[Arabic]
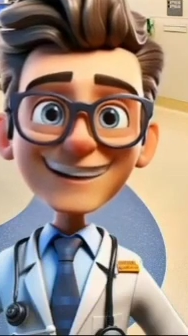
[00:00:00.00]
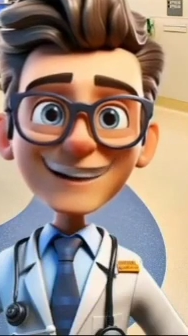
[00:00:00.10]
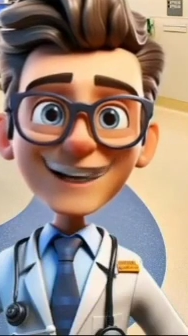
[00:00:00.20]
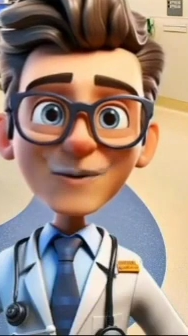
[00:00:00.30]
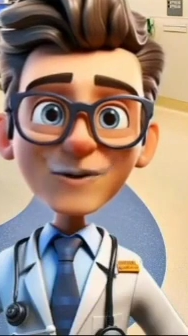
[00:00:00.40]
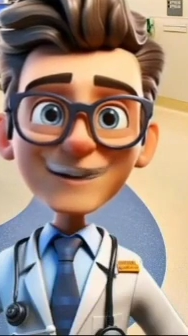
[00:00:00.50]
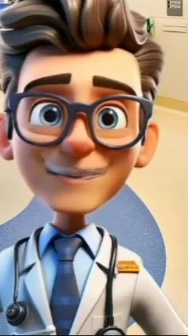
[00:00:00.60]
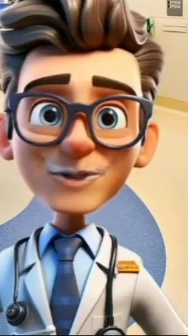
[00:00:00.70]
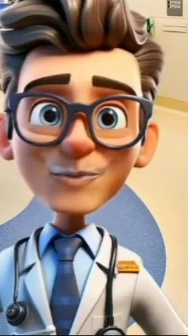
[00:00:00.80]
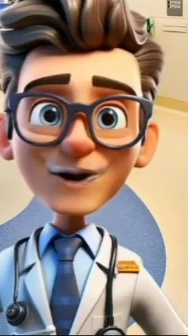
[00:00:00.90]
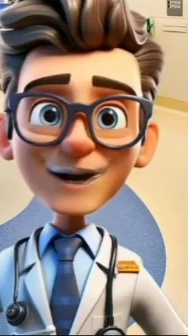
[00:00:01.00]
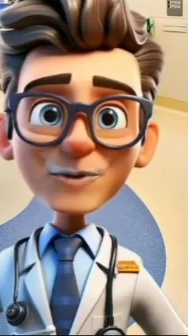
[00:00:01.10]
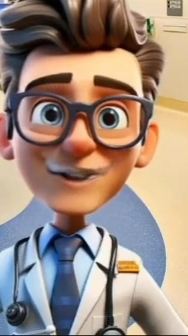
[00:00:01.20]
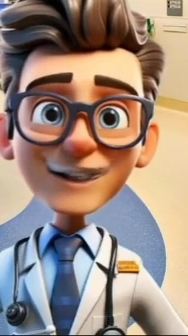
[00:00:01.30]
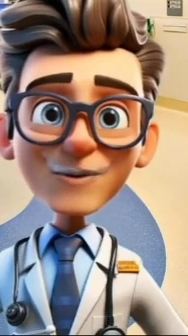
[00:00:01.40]
تناول مجموعة
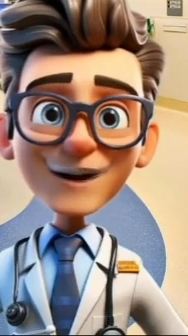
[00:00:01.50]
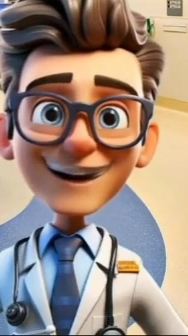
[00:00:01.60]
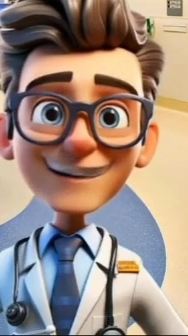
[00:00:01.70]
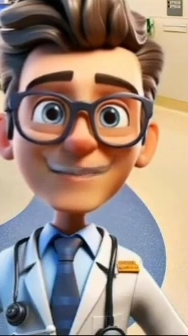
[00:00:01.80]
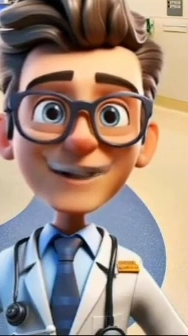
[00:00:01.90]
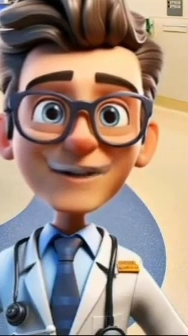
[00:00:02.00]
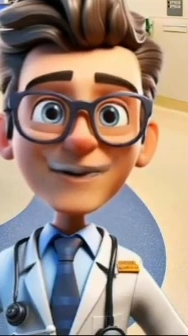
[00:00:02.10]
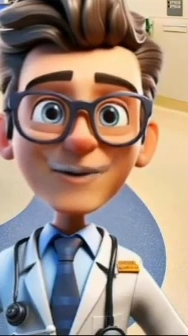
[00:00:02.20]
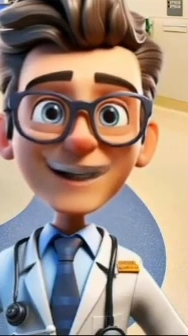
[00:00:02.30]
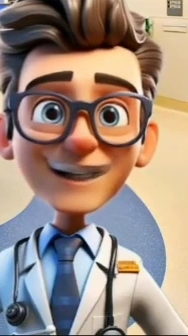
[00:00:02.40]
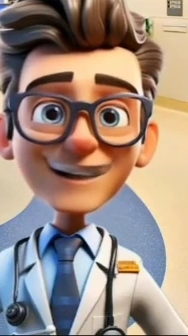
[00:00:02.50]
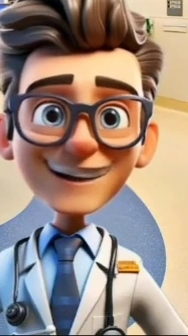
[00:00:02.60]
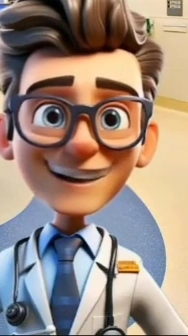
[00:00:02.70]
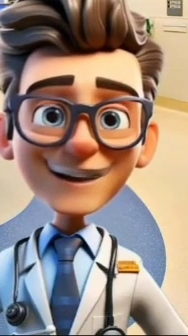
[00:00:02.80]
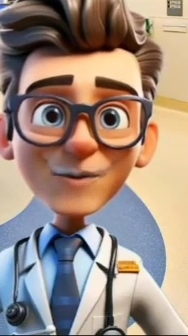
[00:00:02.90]
متنوعة من الفواكه
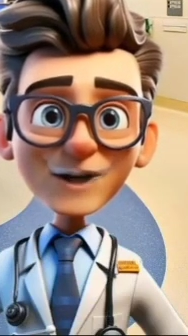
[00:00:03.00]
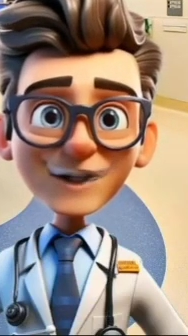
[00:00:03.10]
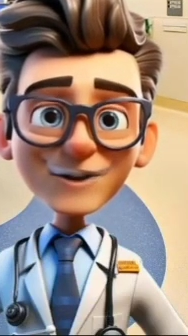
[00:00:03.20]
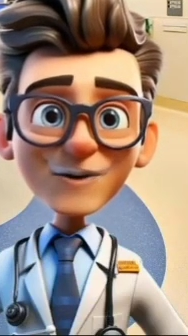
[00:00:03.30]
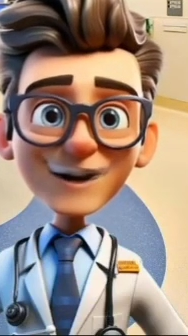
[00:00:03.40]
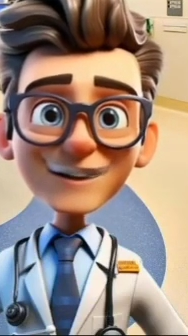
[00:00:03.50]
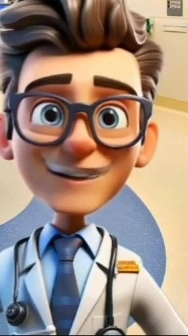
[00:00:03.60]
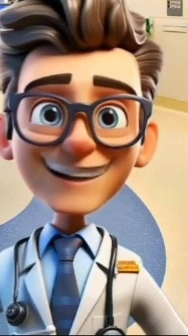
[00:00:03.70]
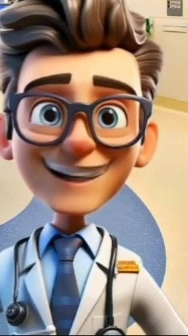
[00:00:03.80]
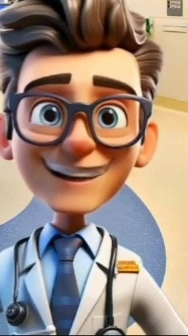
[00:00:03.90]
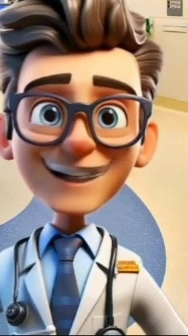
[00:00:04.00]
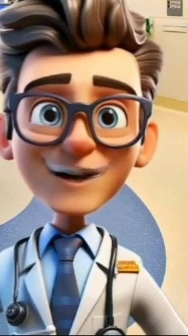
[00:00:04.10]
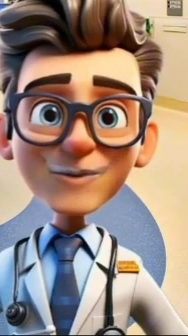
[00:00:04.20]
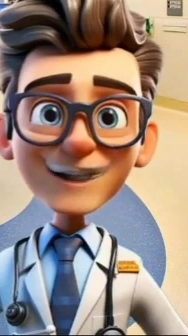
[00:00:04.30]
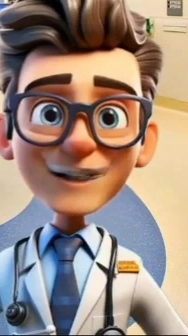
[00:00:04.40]
والخضروات ذات
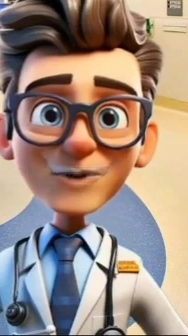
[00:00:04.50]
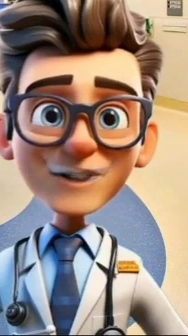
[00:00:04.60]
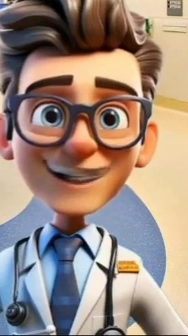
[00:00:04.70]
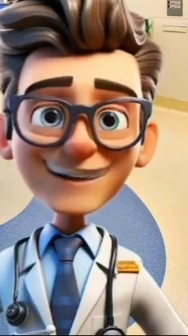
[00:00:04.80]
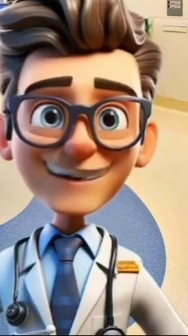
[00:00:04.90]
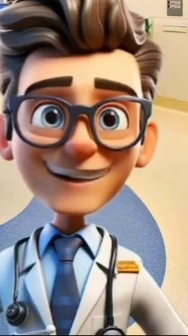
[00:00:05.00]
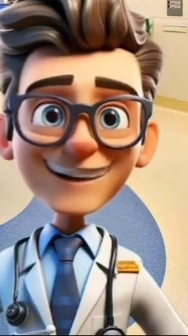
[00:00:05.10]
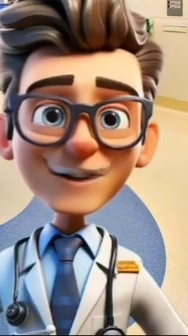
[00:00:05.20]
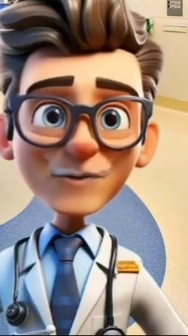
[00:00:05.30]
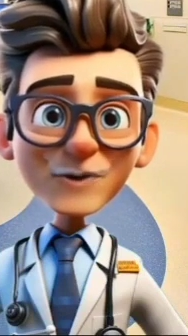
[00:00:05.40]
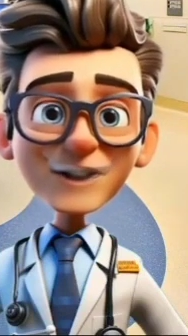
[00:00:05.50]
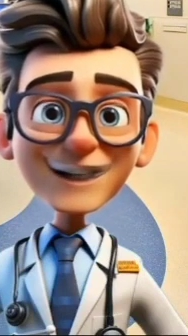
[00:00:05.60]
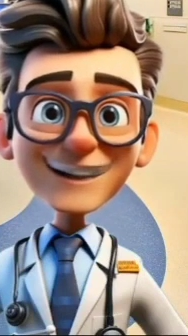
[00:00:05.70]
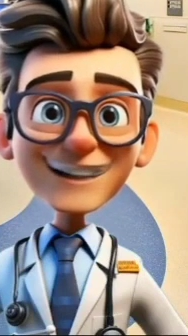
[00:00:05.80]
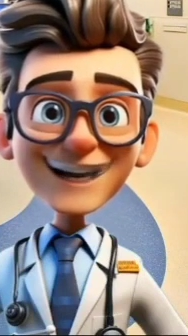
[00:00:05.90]
الألوان المختلفة.
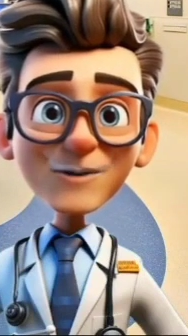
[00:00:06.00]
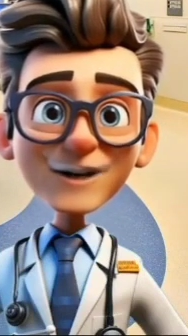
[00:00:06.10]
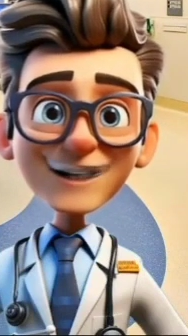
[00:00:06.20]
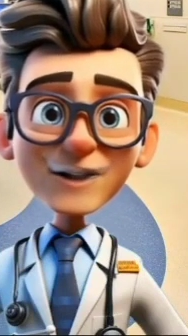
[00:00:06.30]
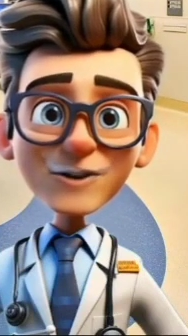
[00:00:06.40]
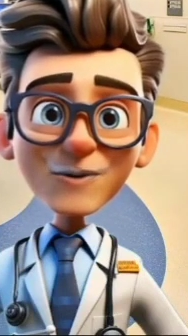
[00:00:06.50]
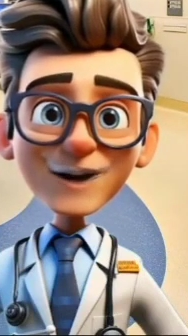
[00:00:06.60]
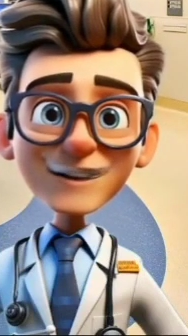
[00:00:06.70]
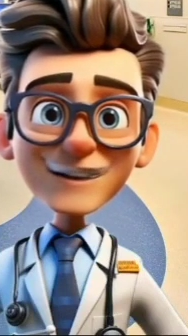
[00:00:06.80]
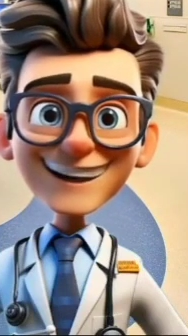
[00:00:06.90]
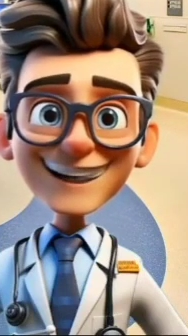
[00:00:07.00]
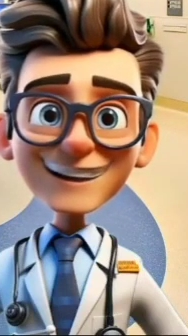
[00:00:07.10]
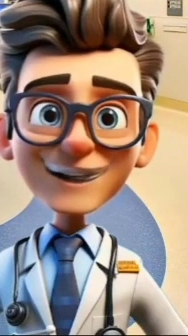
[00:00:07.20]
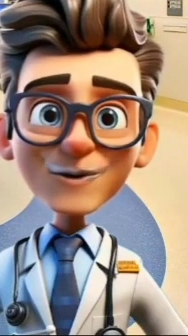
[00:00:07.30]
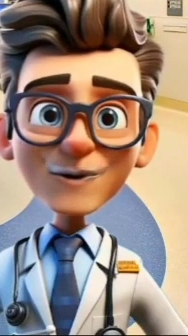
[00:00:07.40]
يفضل تناول الخضروات
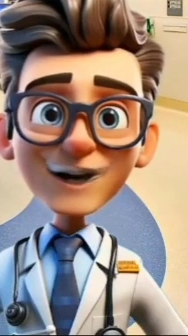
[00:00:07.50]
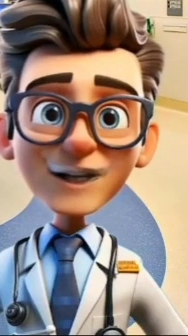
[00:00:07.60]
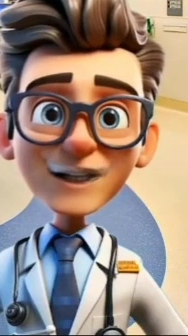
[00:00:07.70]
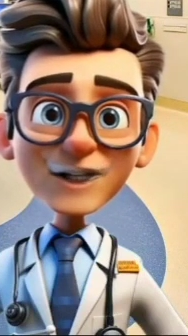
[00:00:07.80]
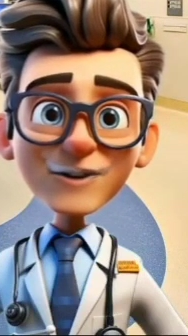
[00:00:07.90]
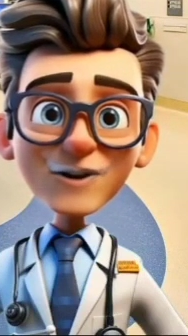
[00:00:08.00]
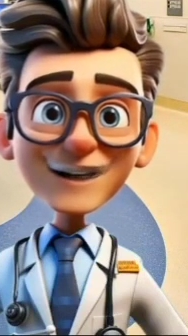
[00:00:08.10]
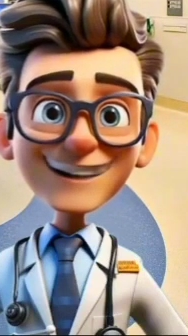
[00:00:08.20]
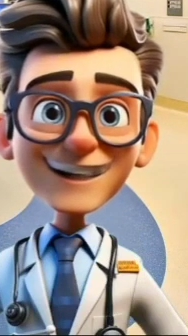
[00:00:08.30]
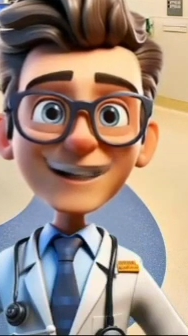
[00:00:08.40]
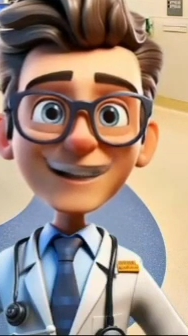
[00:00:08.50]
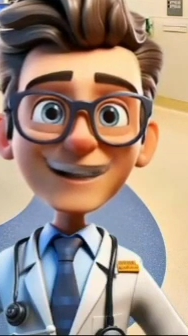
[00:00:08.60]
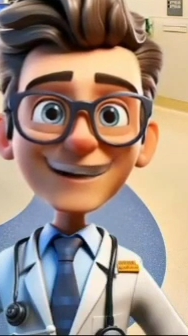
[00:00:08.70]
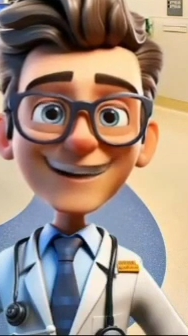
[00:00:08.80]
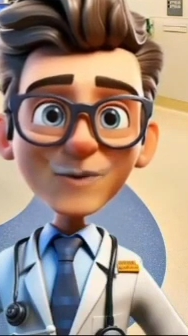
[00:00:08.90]
ذات الأوراق الخضراء
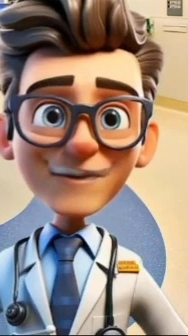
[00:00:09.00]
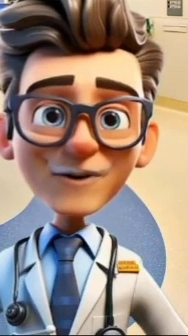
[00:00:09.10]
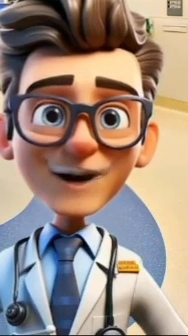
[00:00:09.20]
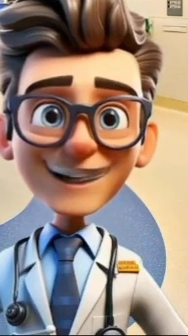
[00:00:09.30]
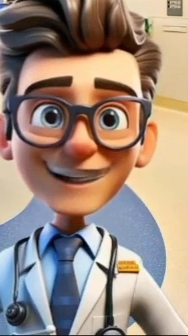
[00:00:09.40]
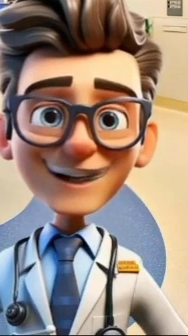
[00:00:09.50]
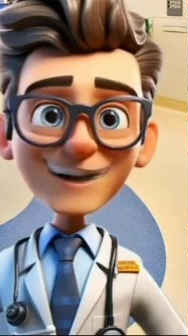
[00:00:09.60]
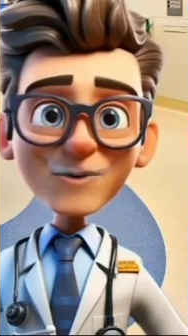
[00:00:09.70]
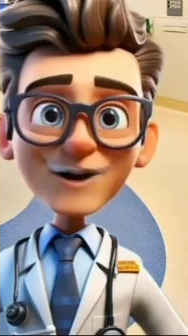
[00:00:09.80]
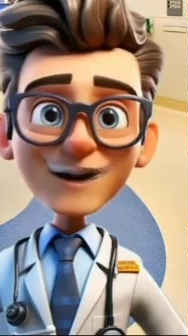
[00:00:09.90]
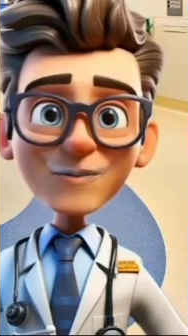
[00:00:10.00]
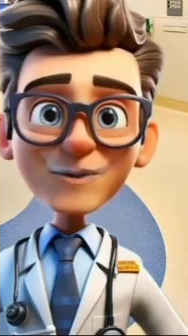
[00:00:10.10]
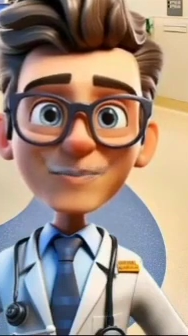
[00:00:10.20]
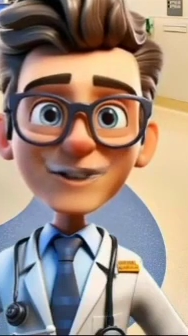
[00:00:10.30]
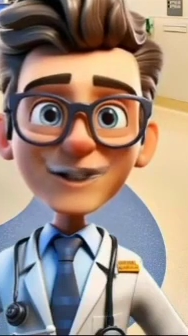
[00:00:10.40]
الداكنة والفواكه الحمراء
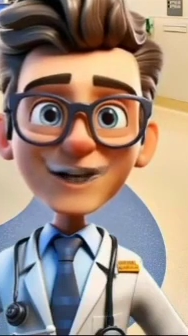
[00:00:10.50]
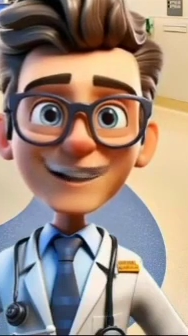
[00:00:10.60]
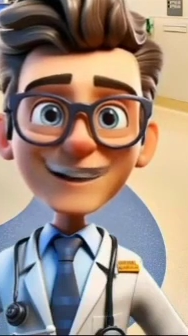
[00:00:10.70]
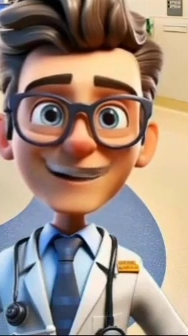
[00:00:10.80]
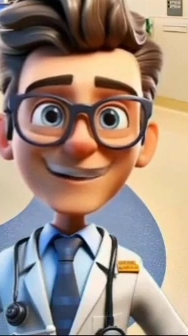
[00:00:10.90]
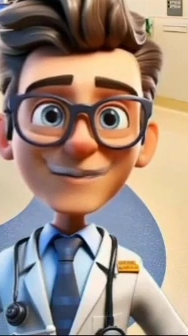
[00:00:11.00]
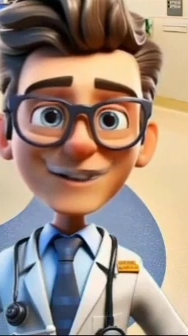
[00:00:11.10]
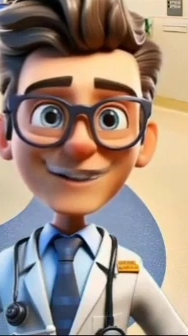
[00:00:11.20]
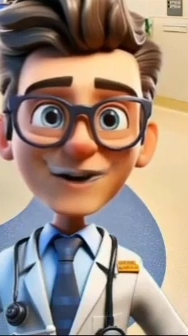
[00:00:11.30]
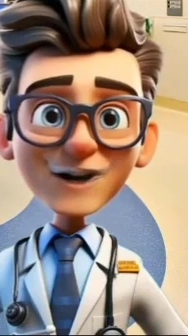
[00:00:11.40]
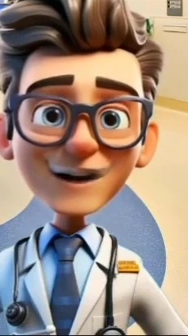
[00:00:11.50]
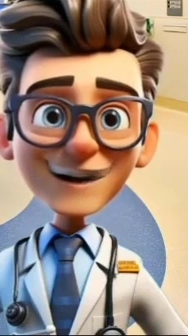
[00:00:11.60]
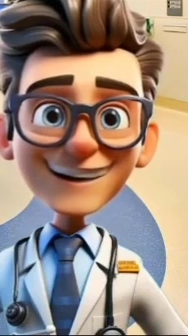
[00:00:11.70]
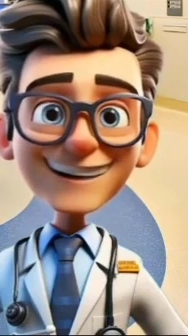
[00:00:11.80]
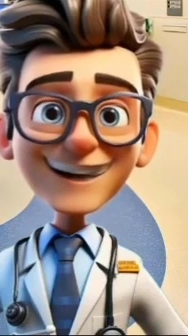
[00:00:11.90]
والبرتقالية
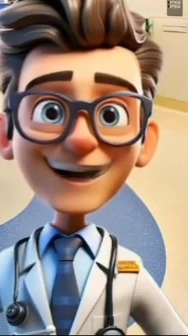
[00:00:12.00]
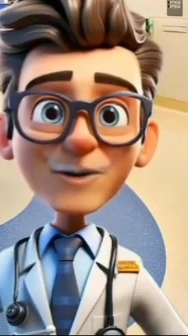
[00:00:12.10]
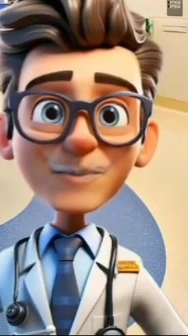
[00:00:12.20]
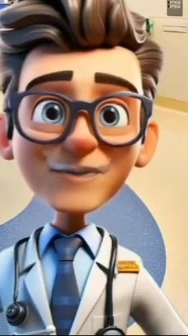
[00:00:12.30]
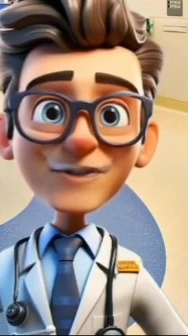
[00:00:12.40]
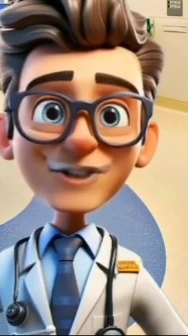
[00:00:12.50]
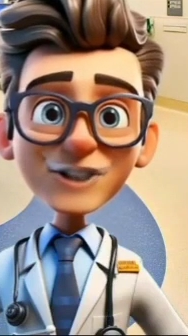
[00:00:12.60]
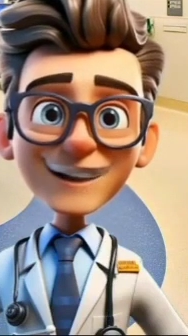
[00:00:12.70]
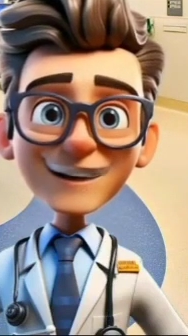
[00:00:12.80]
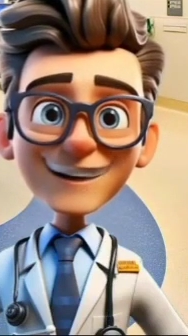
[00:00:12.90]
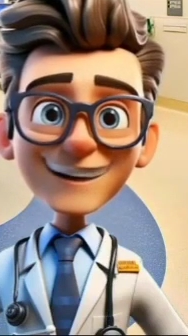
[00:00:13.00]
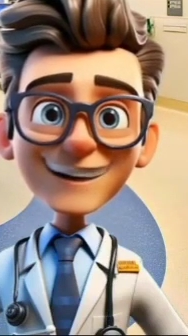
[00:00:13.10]
والزرقاء أو البنفسجية.